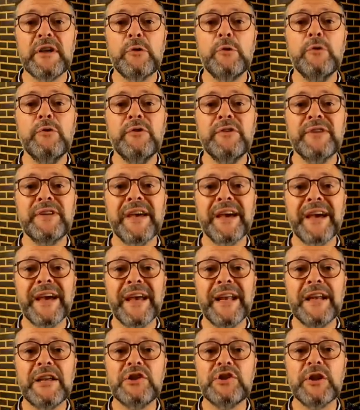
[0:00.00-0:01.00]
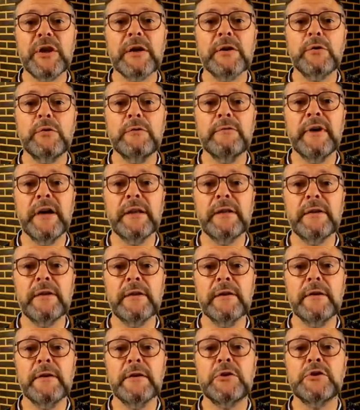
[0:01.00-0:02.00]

avec une très légère cuvette,